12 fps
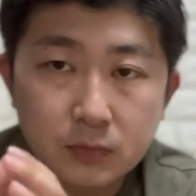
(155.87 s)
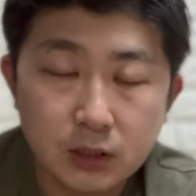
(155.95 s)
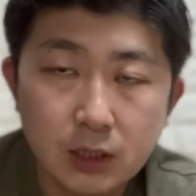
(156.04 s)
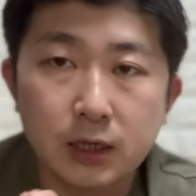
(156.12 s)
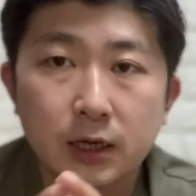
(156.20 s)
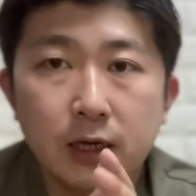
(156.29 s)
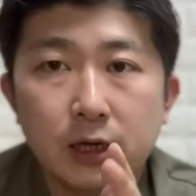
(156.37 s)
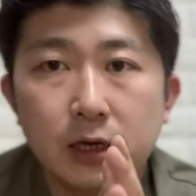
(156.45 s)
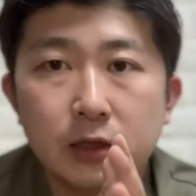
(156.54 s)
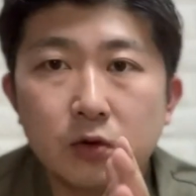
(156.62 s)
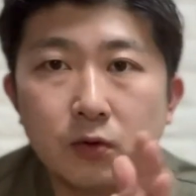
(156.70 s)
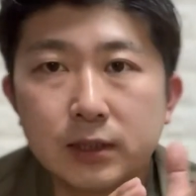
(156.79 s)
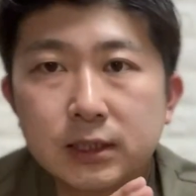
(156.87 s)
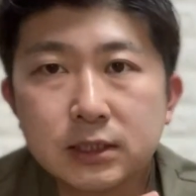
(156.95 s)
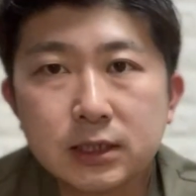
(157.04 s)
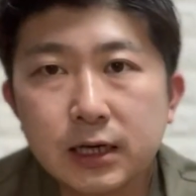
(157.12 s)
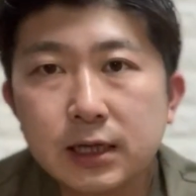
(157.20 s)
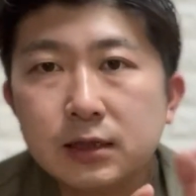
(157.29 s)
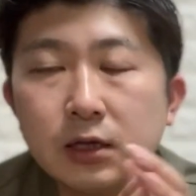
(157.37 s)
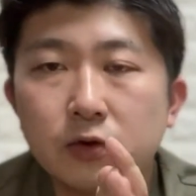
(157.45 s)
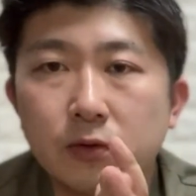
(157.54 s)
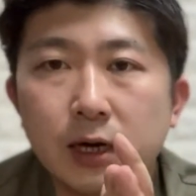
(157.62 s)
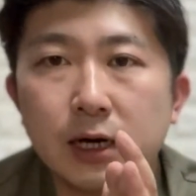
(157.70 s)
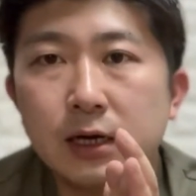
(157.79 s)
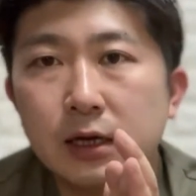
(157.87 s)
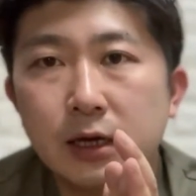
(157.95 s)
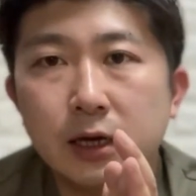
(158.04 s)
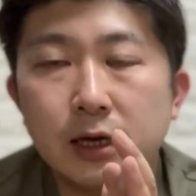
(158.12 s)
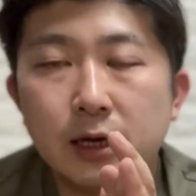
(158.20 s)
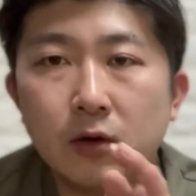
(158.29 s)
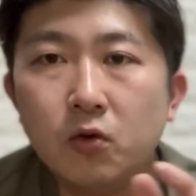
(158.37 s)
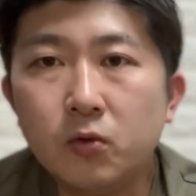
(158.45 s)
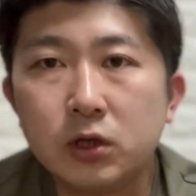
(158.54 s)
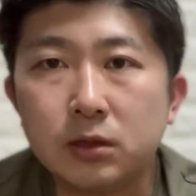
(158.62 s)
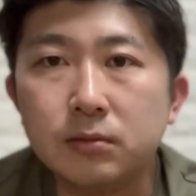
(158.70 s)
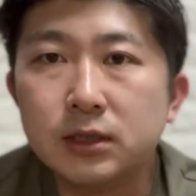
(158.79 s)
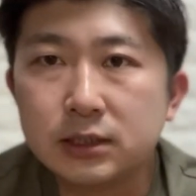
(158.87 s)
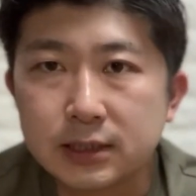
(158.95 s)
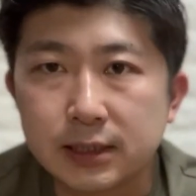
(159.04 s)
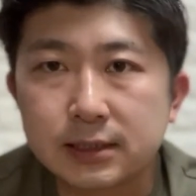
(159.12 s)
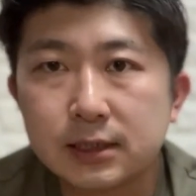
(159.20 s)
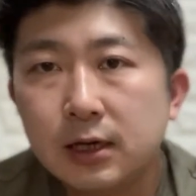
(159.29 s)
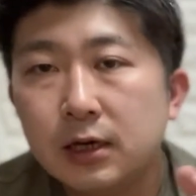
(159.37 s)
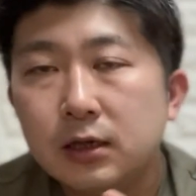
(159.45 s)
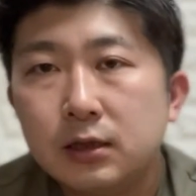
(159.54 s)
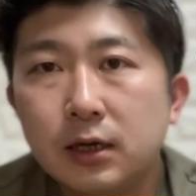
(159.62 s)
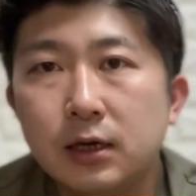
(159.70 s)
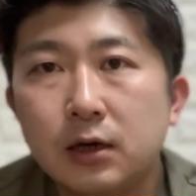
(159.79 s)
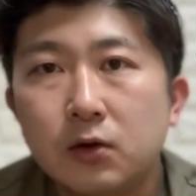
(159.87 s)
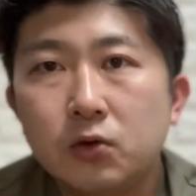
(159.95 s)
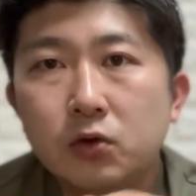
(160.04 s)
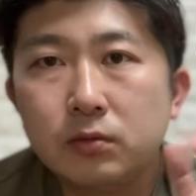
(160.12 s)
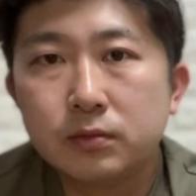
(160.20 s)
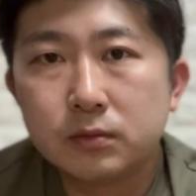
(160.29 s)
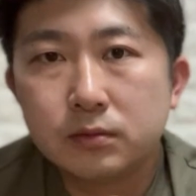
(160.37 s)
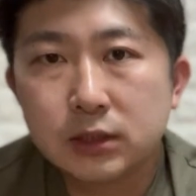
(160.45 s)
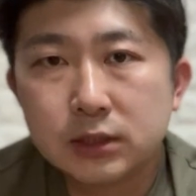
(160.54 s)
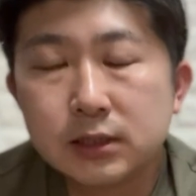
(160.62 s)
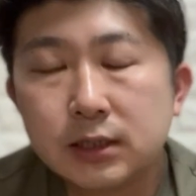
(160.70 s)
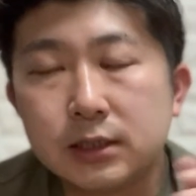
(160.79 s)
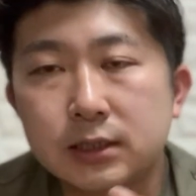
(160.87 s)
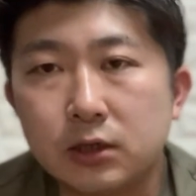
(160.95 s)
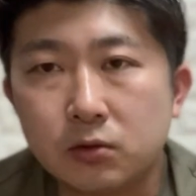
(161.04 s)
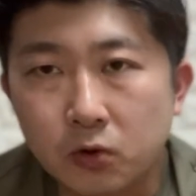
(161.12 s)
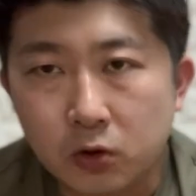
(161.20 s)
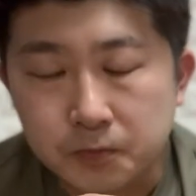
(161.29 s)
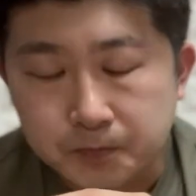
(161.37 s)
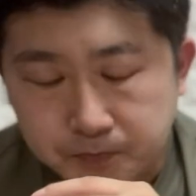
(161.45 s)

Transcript: で、えっと、私がやったのは、え主に3つです。で、この3つなんですけども、